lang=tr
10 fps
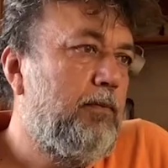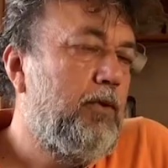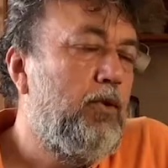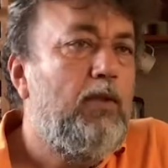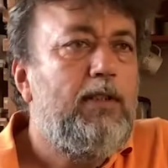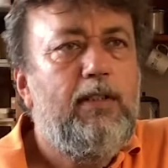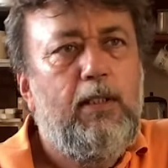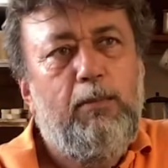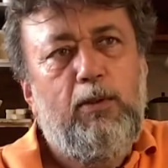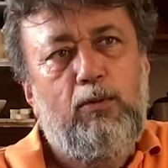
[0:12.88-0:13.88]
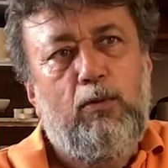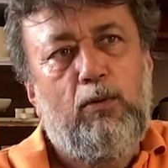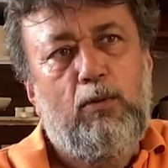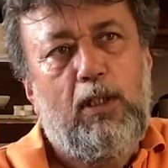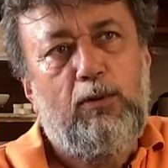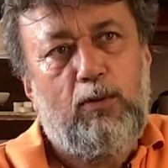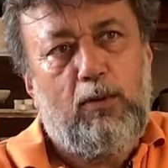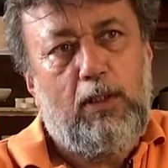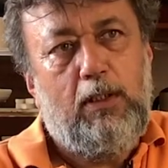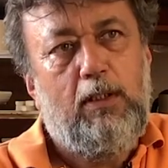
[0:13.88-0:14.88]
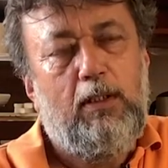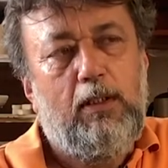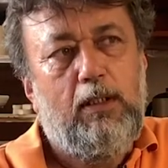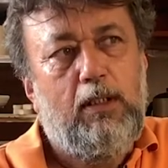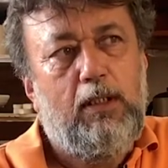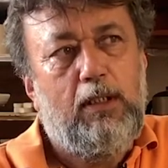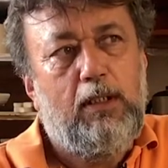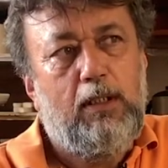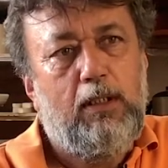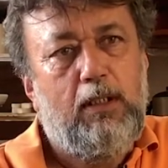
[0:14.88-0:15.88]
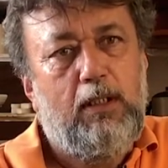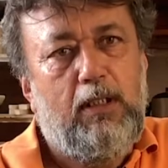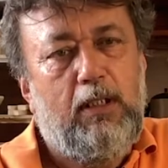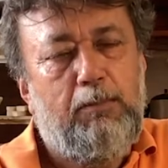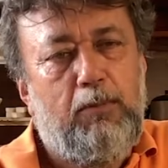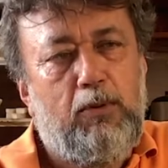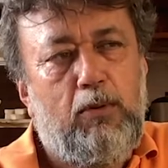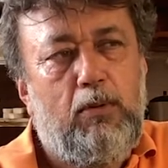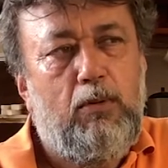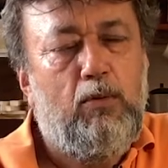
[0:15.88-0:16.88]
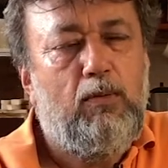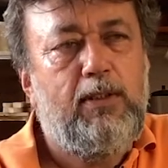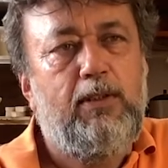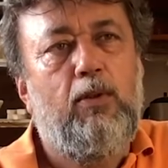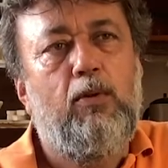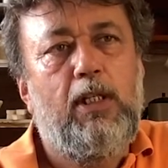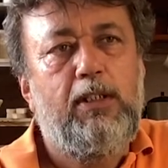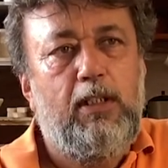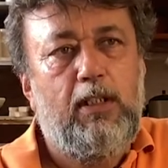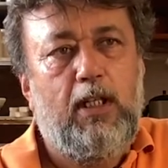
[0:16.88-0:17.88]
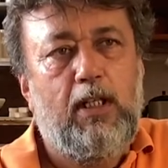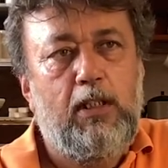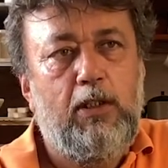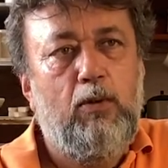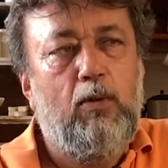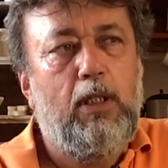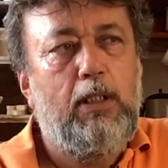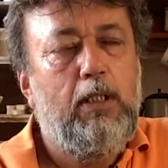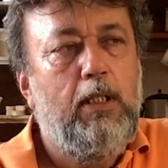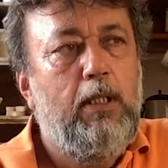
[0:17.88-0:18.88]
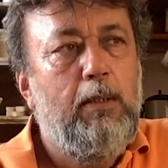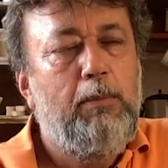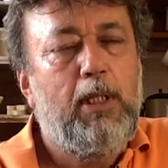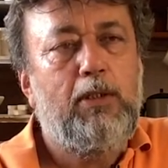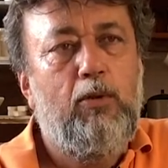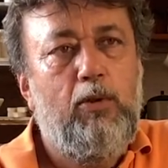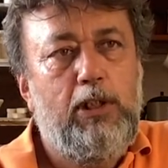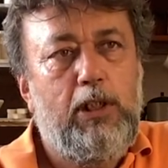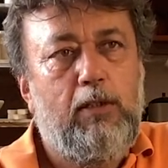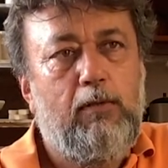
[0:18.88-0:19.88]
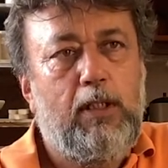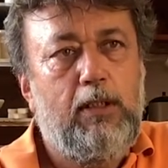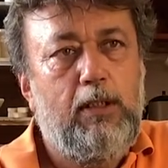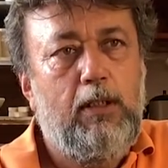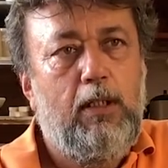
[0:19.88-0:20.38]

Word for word: Üniversiteden mezun olduktan sonra e, bütün üniversite öğrencilerinin aklında olan bir atölyecilik vardır.